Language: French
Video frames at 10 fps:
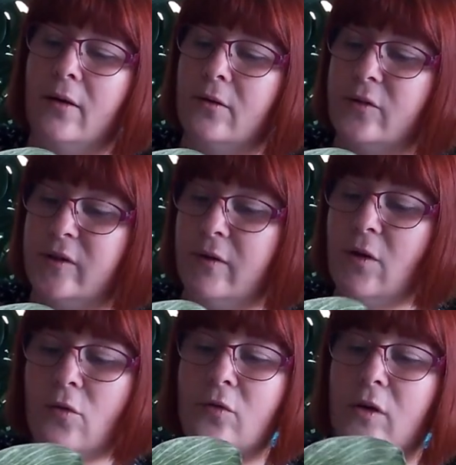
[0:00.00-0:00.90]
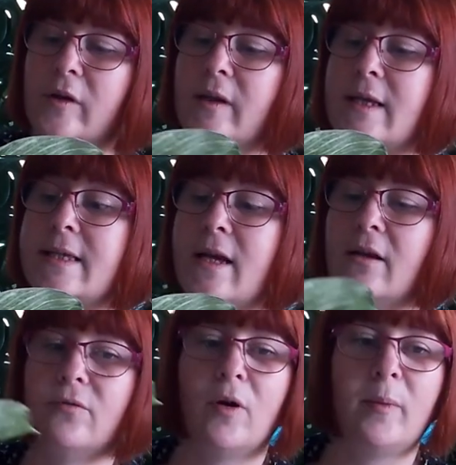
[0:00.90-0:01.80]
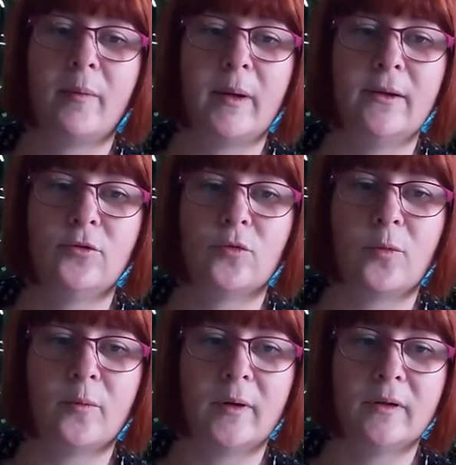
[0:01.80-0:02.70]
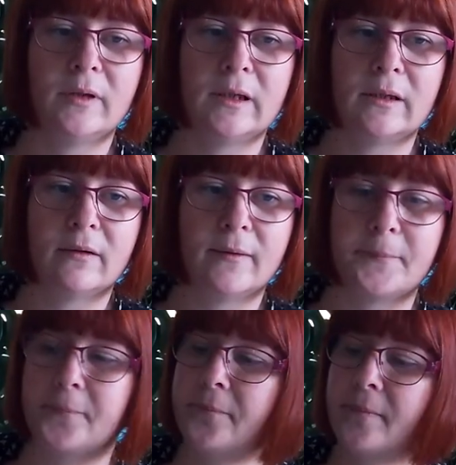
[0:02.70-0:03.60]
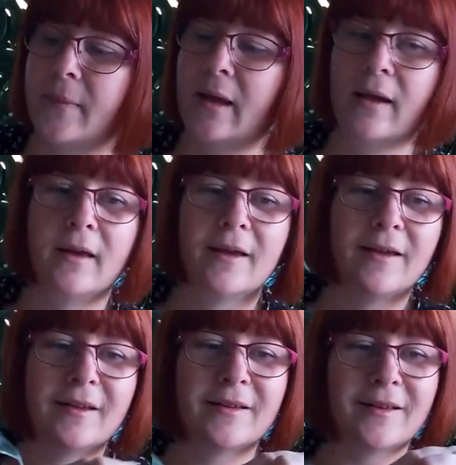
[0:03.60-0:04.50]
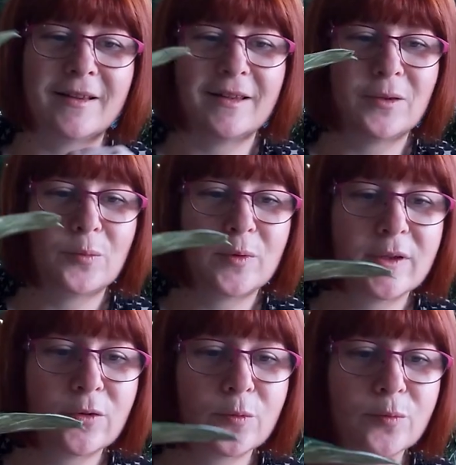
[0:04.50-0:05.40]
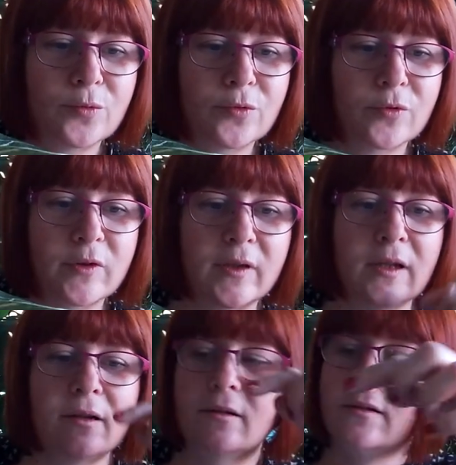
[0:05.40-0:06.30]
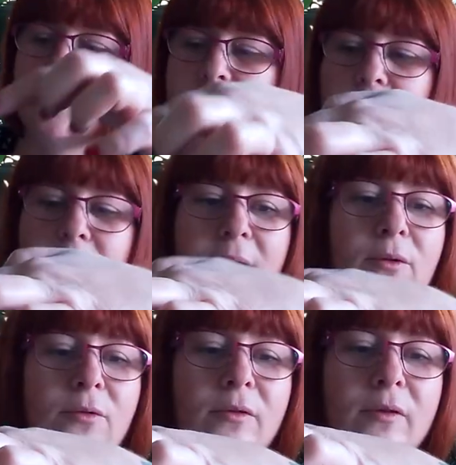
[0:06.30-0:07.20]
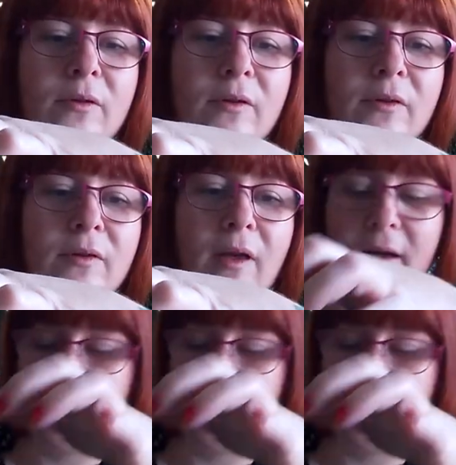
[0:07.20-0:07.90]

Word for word: Alors c'est vrai qu'on a tendance à les voir pas mal en ce moment et euh, une petite pousse aussi là au milieu, ça